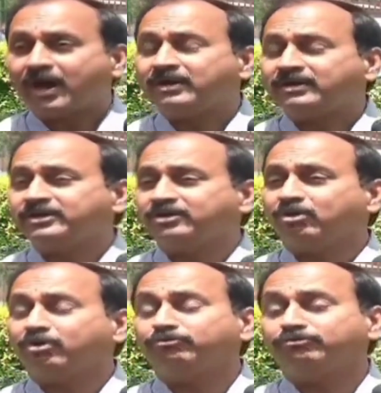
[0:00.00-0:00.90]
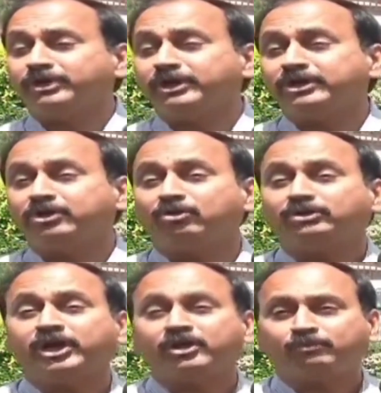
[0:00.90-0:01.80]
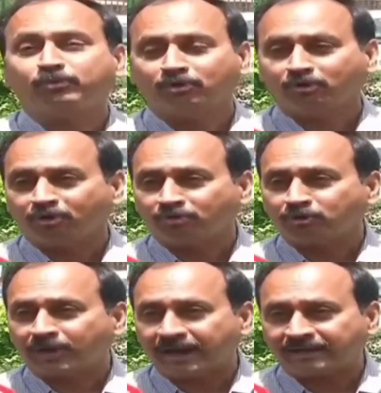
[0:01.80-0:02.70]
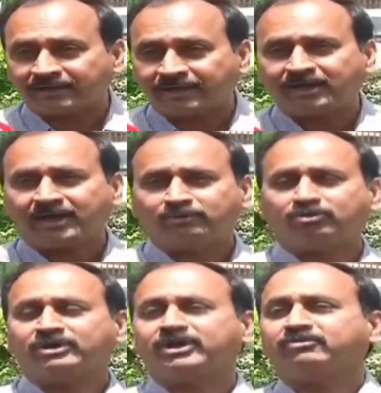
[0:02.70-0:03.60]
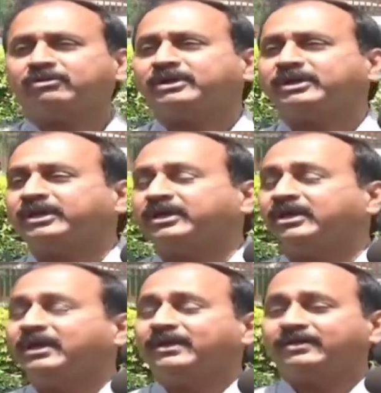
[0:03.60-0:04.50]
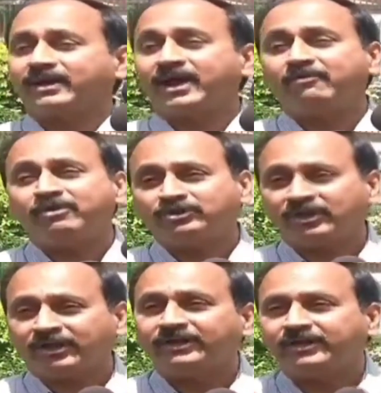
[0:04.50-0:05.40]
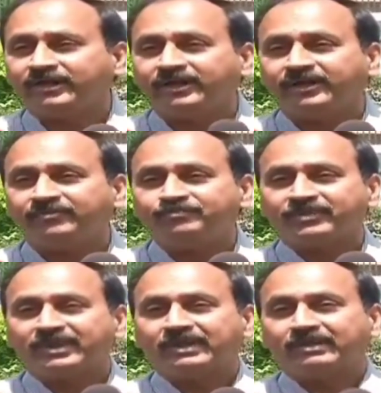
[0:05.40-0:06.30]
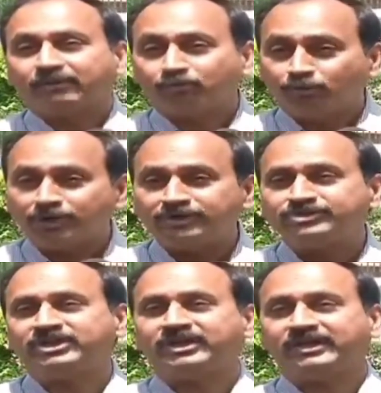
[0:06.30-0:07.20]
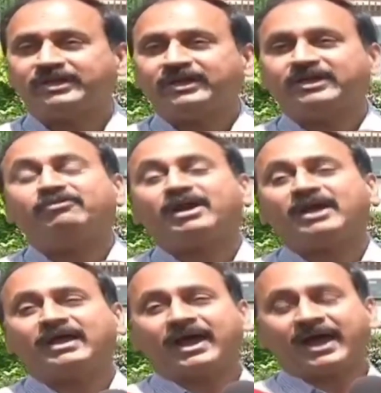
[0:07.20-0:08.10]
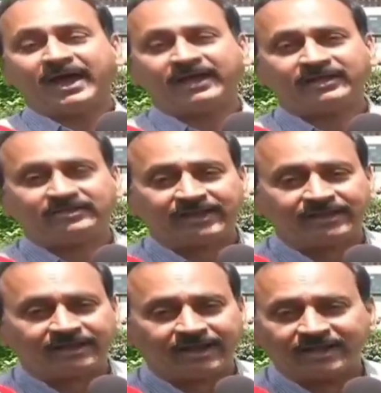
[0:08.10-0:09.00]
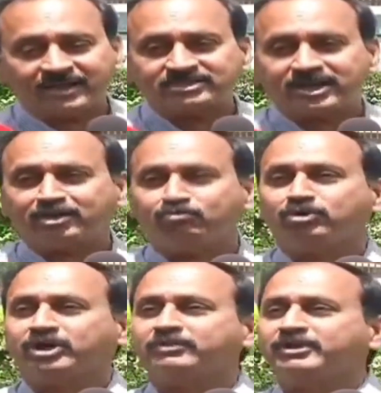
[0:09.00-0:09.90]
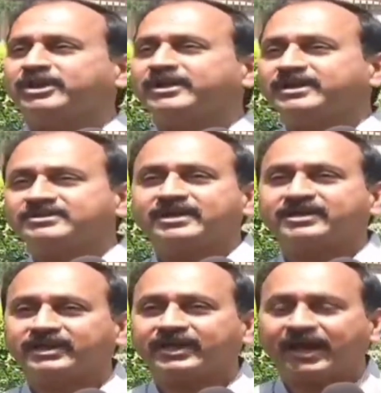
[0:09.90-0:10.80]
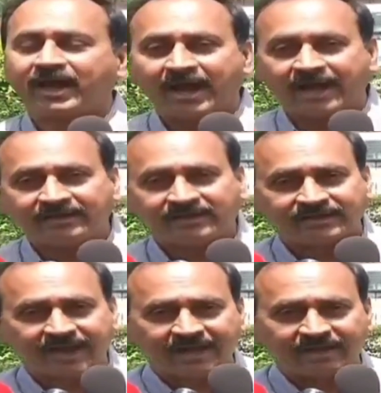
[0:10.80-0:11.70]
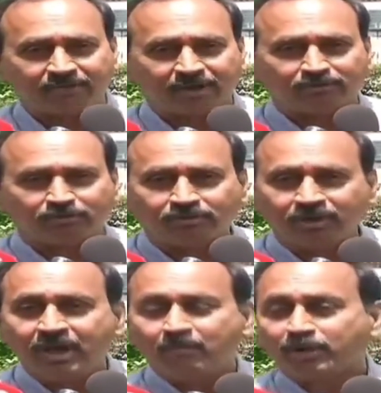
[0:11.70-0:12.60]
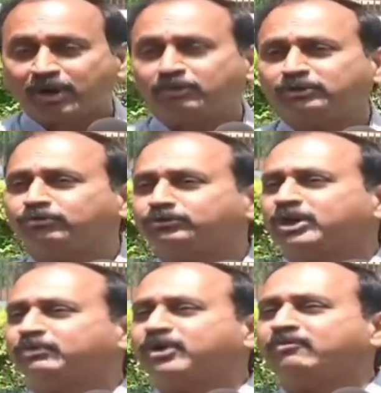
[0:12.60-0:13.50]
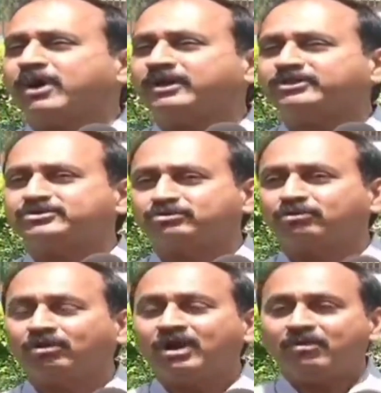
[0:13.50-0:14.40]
ఆడియో వీడియో టేపుల్లో అడ్డంగా దొరికినటువంటి రేవంత్ రెడ్డి గురించి ఇవాళ ఆయన తెలంగాణ రాష్ట్రానికి ముఖ్యమంత్రి అయ్యేసరికి ఆయన న్యాయవాదులు ప్రభుత్వం తరపున వాదిస్తూ